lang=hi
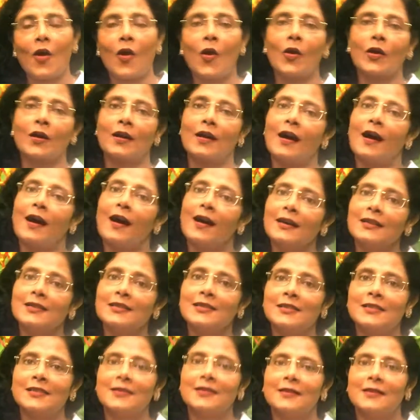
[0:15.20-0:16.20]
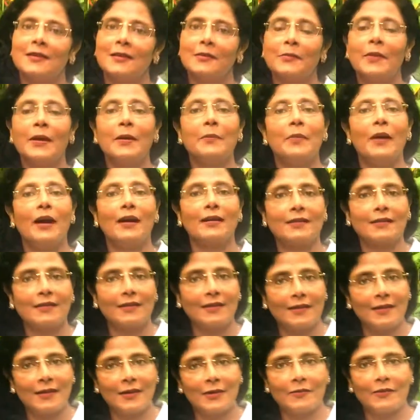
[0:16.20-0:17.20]
और आज मैं बात
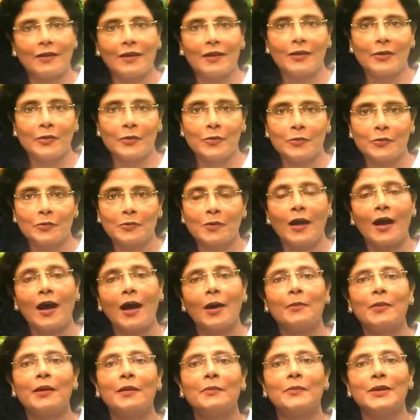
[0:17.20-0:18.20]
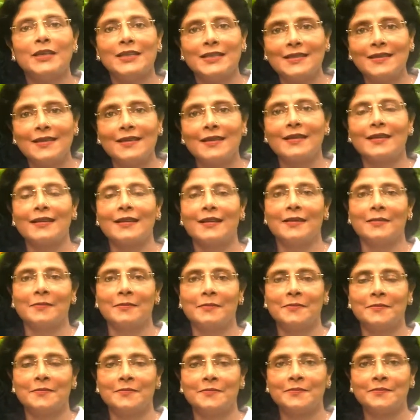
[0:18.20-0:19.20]
करने वाली हूँ आभा मंडल की
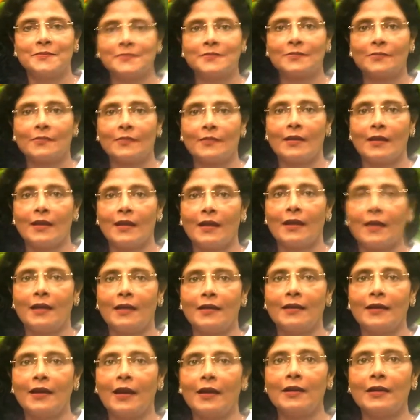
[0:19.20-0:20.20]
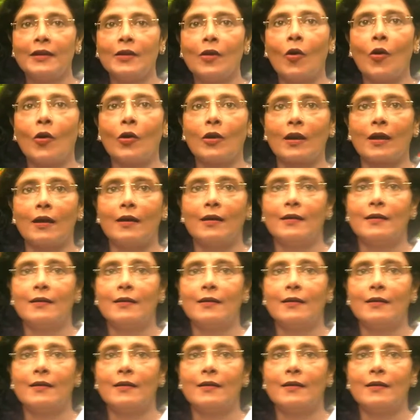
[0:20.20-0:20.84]
यानी और